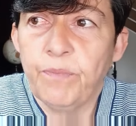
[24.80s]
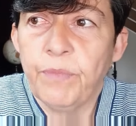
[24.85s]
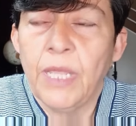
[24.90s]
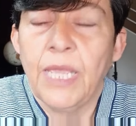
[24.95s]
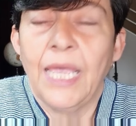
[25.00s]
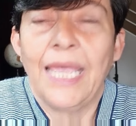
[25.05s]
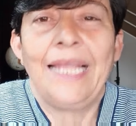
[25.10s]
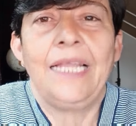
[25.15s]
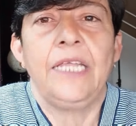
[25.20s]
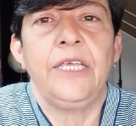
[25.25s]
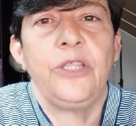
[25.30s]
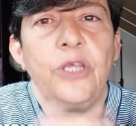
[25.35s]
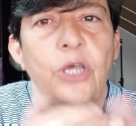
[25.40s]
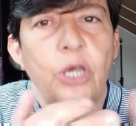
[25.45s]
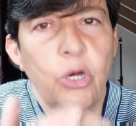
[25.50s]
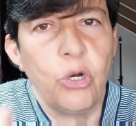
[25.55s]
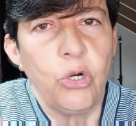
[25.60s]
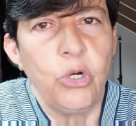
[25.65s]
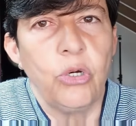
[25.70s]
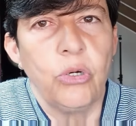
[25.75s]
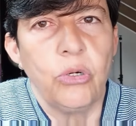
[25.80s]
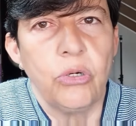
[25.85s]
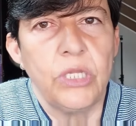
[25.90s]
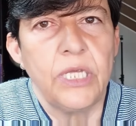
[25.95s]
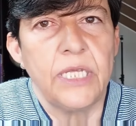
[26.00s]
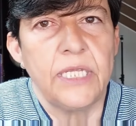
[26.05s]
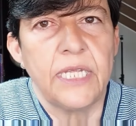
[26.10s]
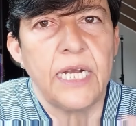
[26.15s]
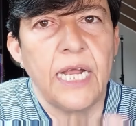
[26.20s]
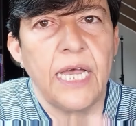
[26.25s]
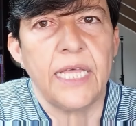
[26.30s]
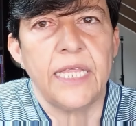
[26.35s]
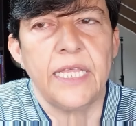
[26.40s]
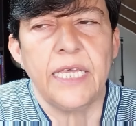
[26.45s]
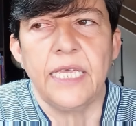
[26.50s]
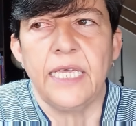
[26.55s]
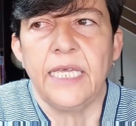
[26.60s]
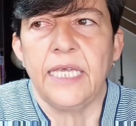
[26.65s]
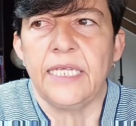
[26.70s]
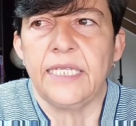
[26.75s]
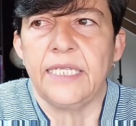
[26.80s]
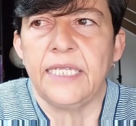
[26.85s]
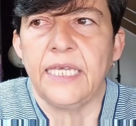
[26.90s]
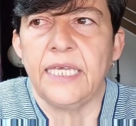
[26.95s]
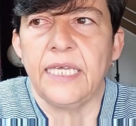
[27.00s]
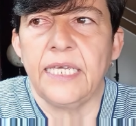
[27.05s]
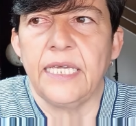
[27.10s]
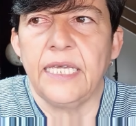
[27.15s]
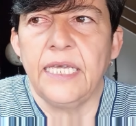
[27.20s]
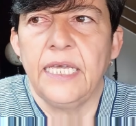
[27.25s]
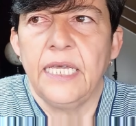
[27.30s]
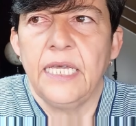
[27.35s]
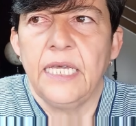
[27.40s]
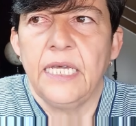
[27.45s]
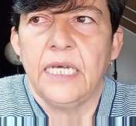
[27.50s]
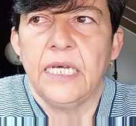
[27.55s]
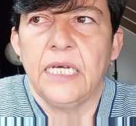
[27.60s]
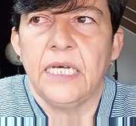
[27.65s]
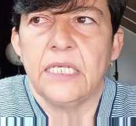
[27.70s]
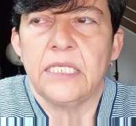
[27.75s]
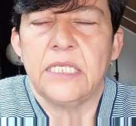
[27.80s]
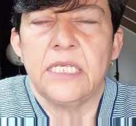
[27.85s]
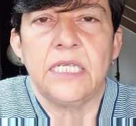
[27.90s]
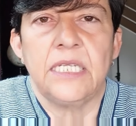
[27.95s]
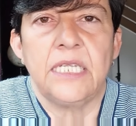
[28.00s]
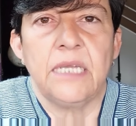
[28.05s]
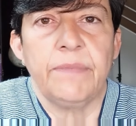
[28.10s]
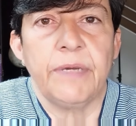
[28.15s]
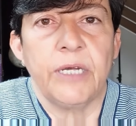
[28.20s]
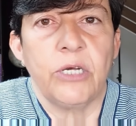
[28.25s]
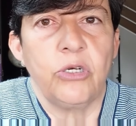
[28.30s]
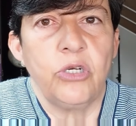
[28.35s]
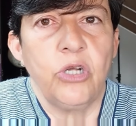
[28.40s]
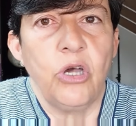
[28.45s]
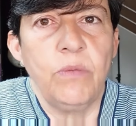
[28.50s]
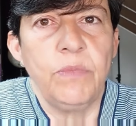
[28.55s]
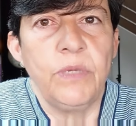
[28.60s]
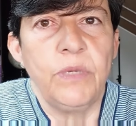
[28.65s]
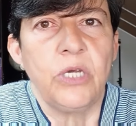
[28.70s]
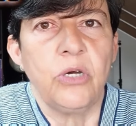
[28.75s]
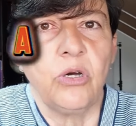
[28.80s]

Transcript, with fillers: El ideólogo detrás de este eh, sistema económico